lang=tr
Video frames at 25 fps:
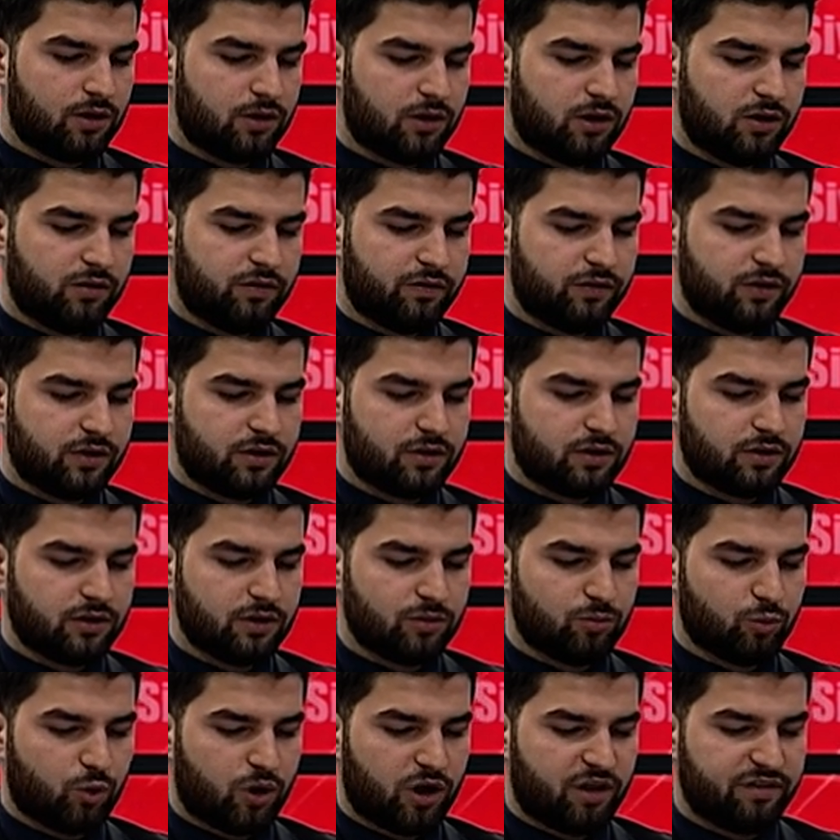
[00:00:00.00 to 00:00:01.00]
iffetini
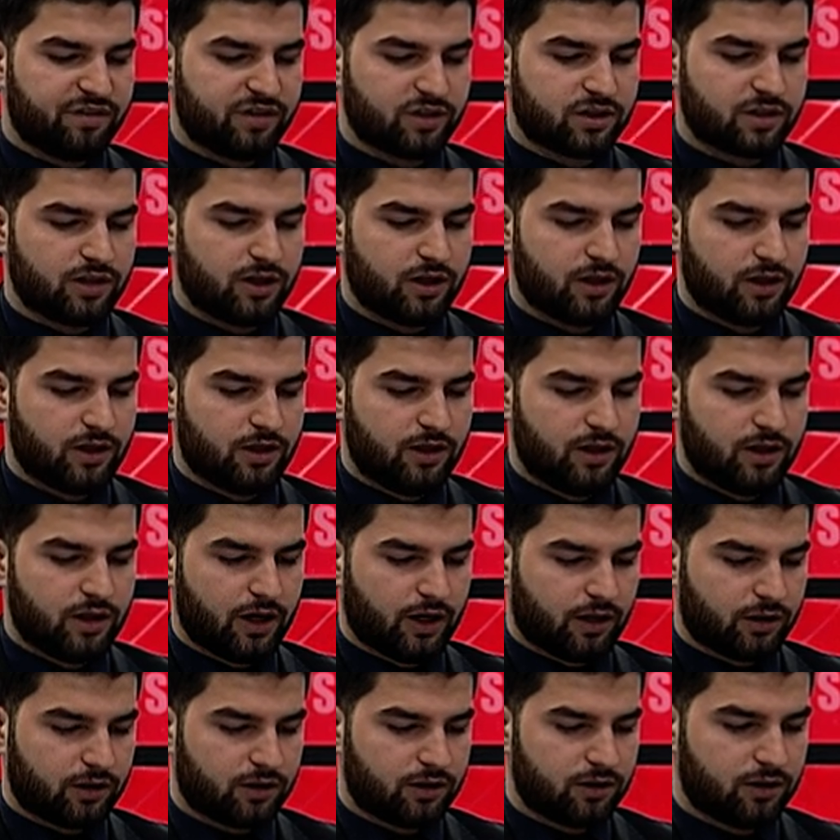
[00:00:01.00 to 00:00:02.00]
muhafaza
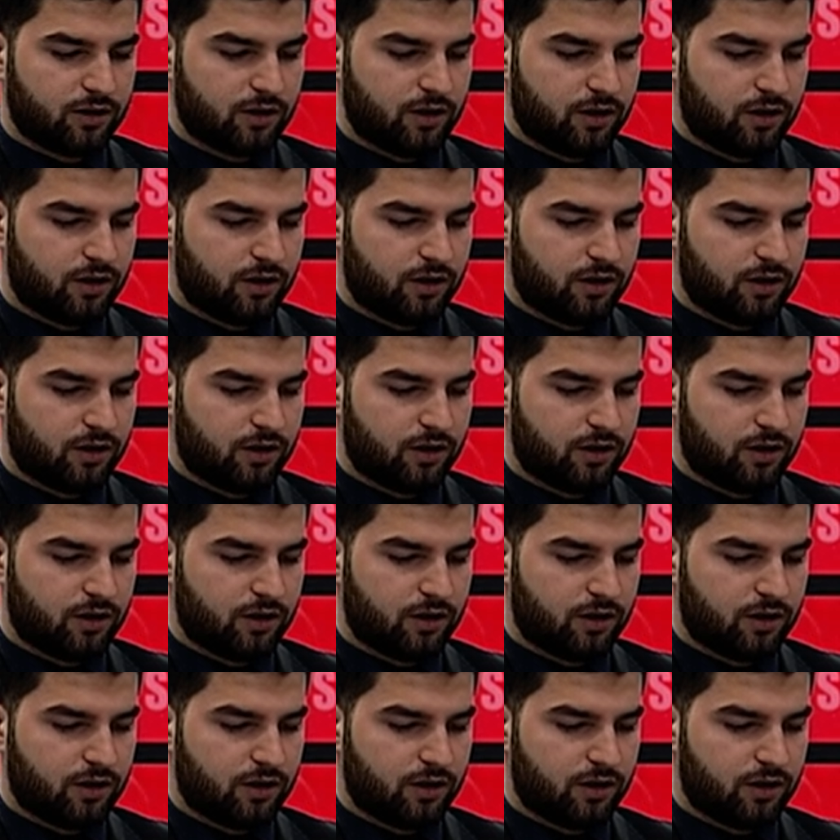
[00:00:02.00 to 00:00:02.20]
ederek